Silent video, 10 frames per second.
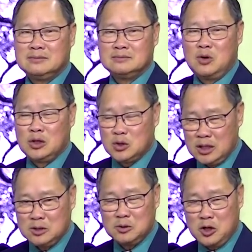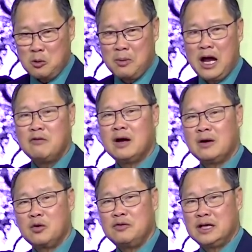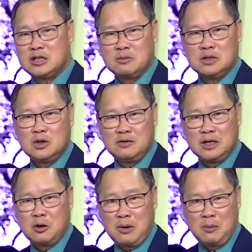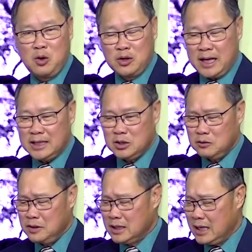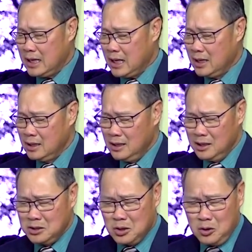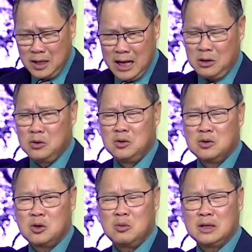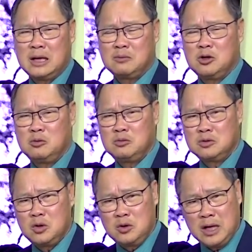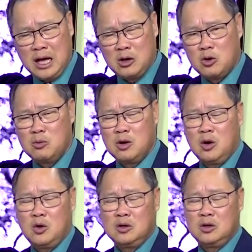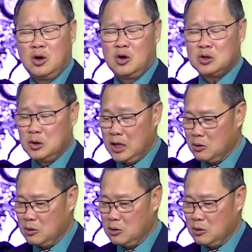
mỗi tuần chúng tôi đọc báo và quý vị ở trong nước quý vị đọc báo mỗi ngày thì quý vị thấy là chỗ nào cũng có tham nhũng chỗ nào cũng có hối lộ chỗ nào